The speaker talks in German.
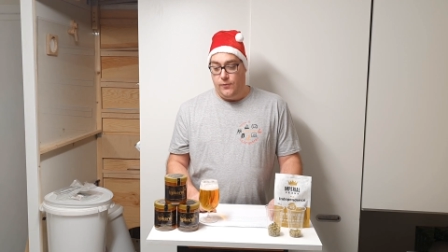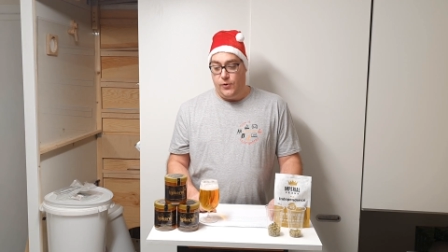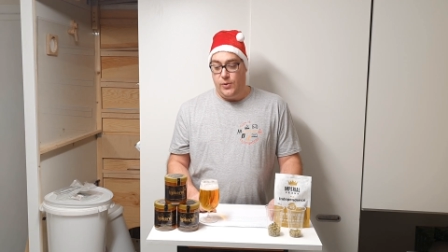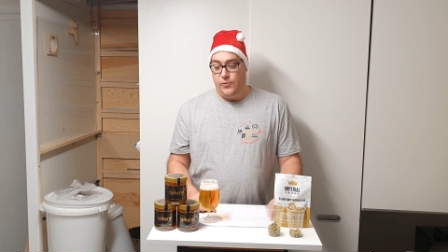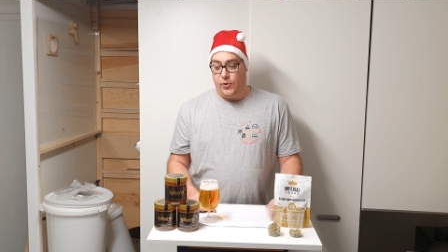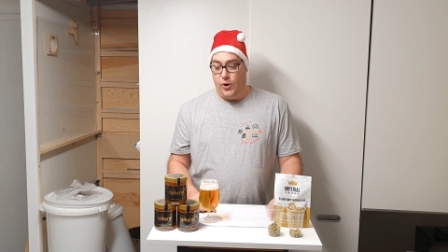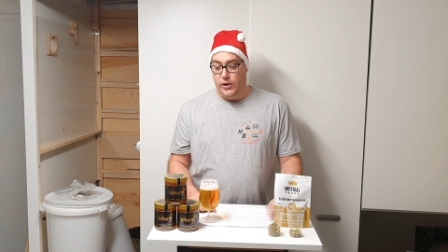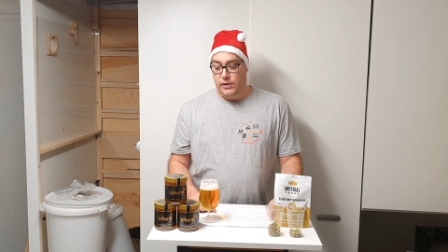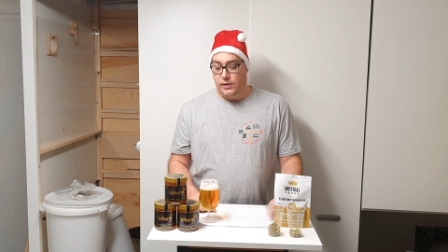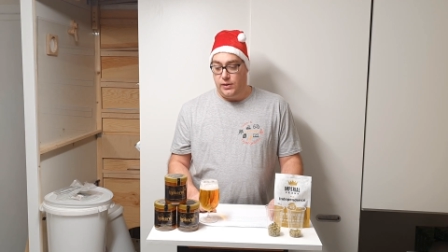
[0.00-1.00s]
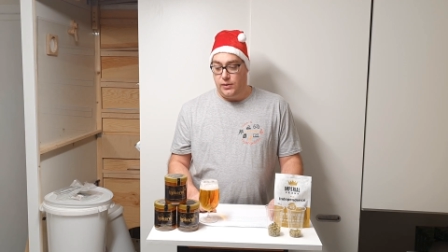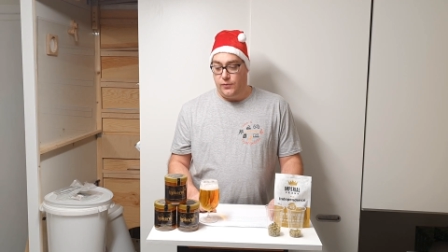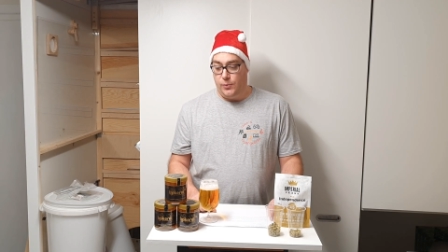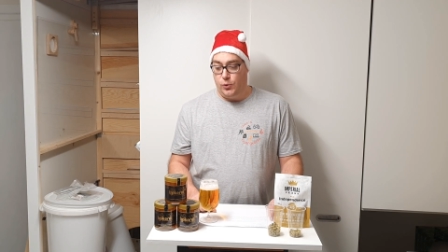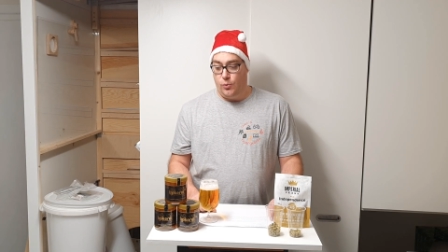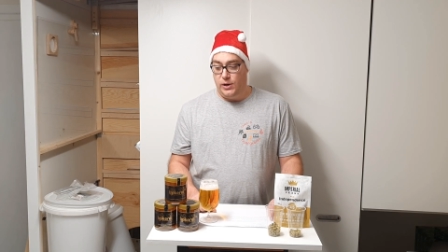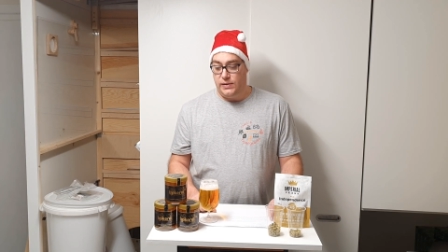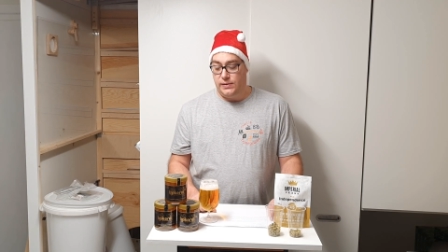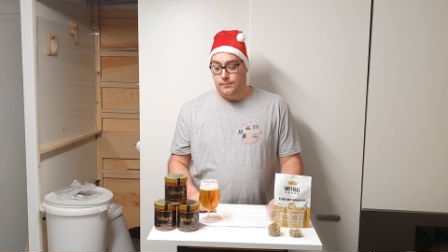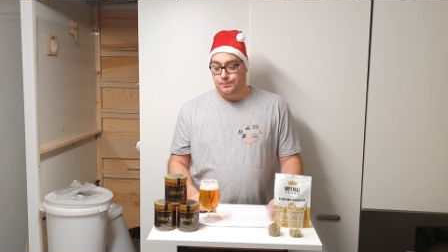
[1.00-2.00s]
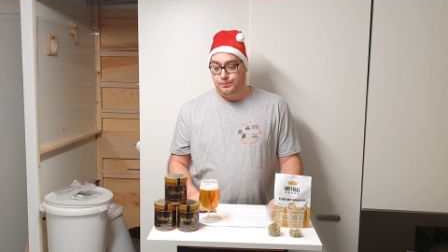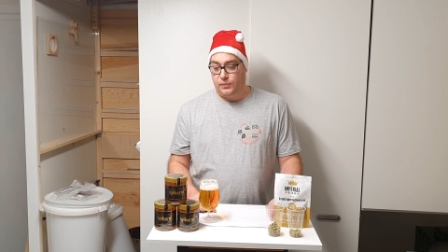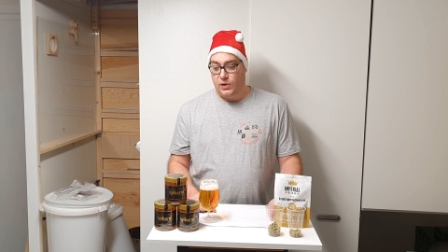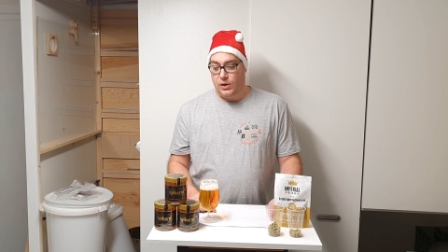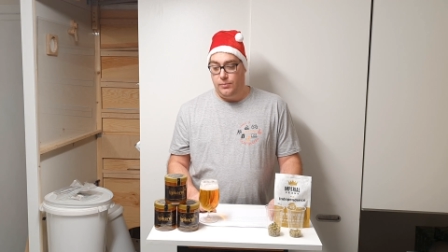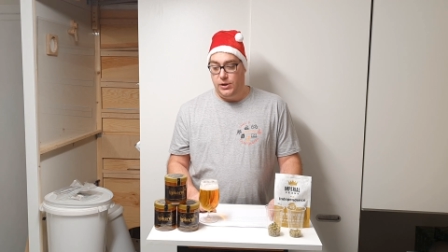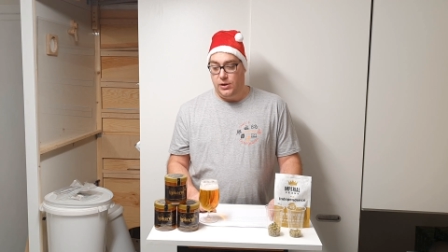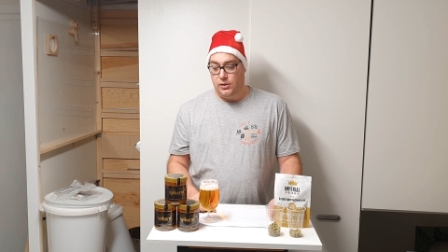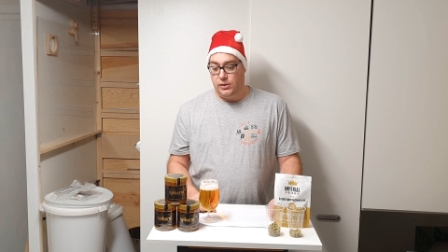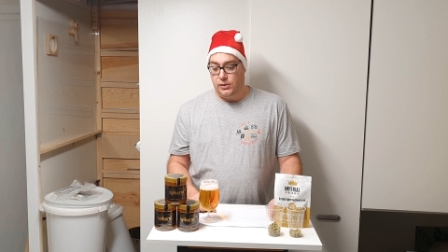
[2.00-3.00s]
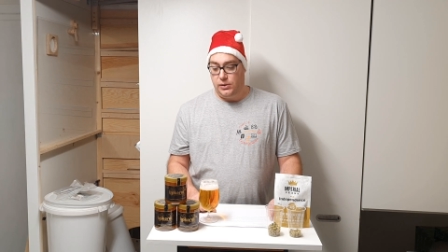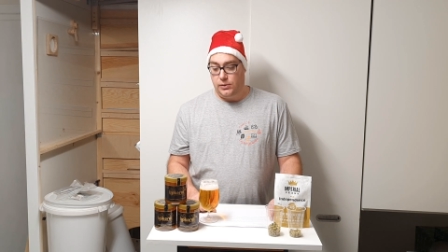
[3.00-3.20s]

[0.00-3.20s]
von einem Freund äh, vom Thomas mir